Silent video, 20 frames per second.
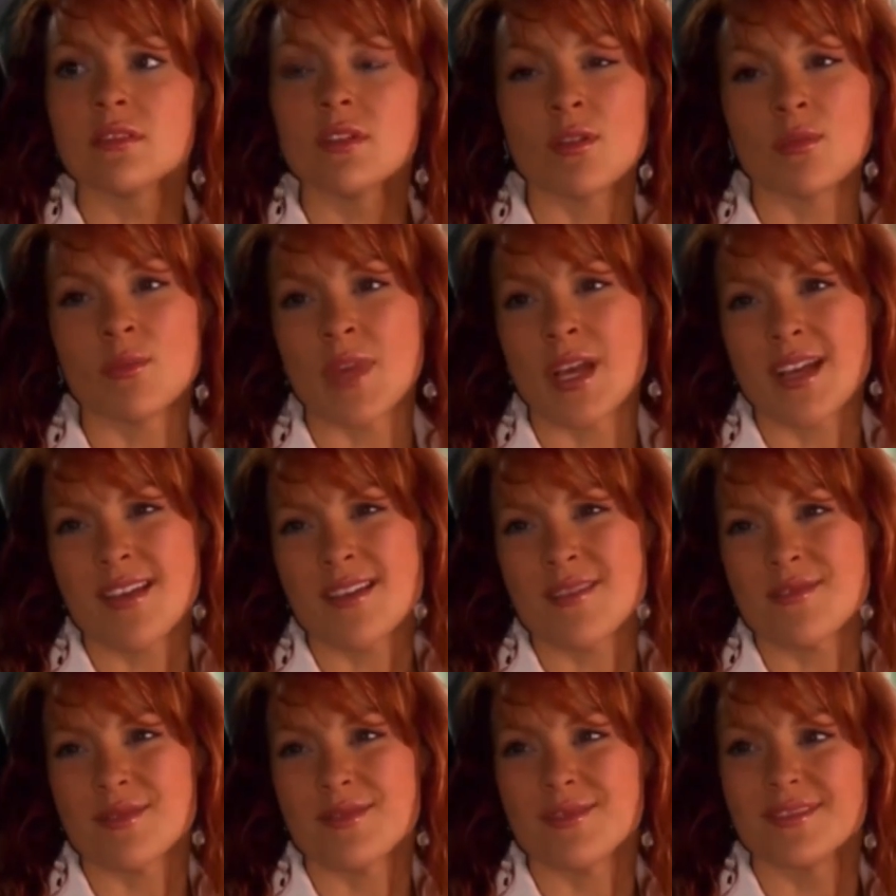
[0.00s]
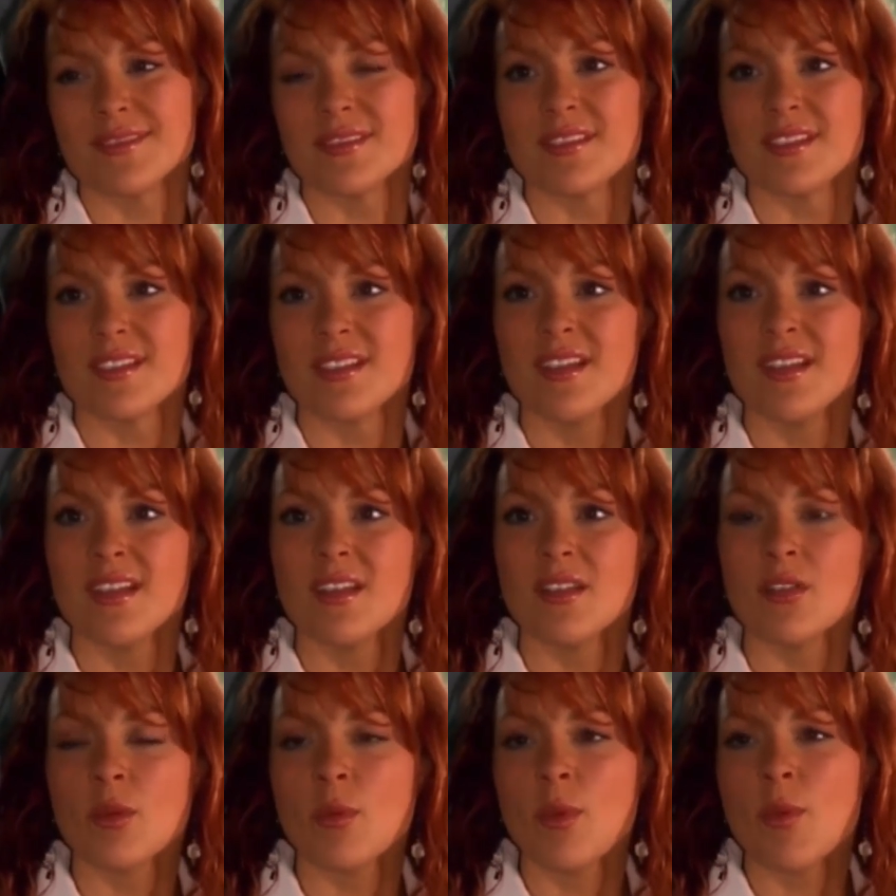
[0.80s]
No, no me haga eso.
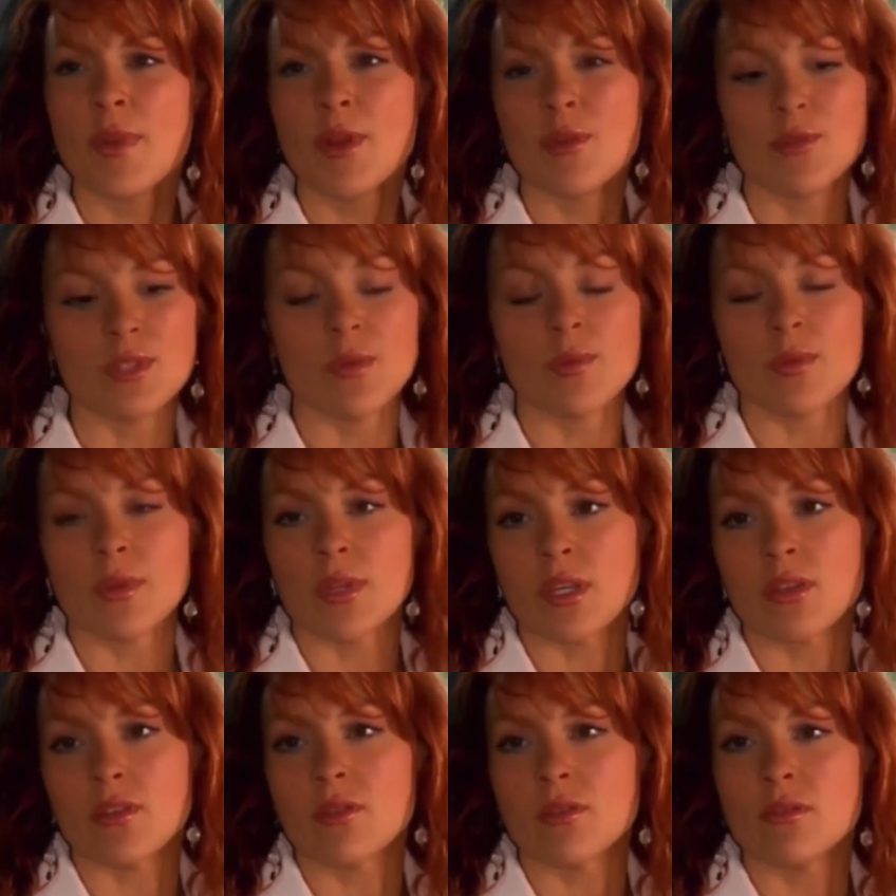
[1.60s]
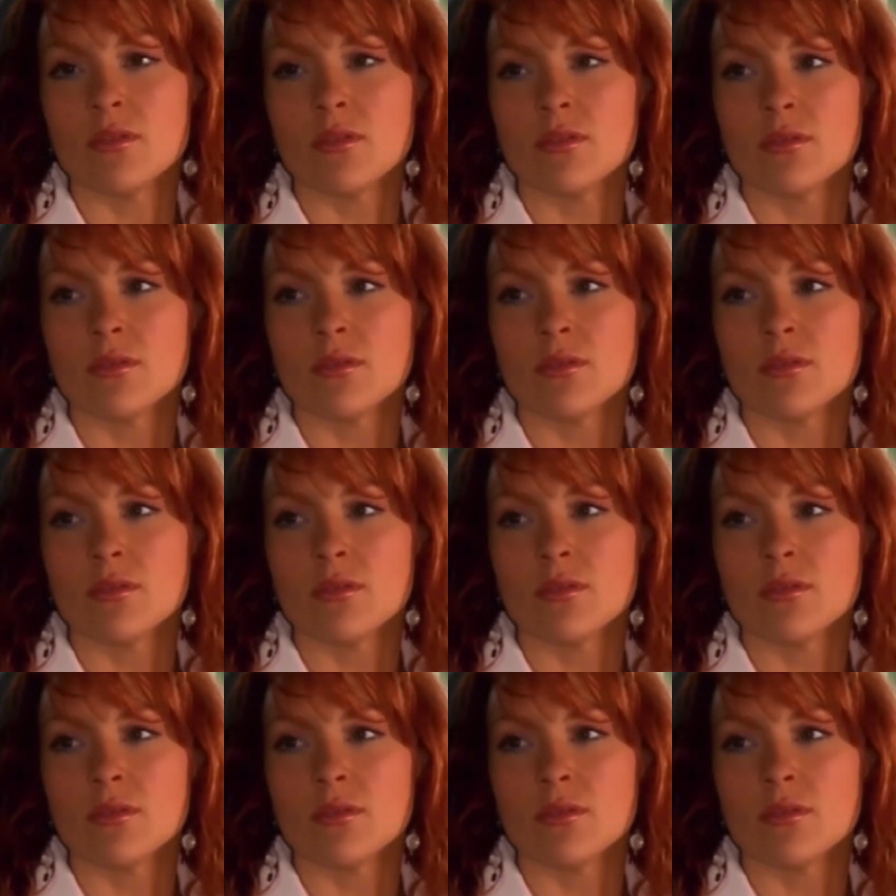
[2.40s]
No me pregunte porque yo no...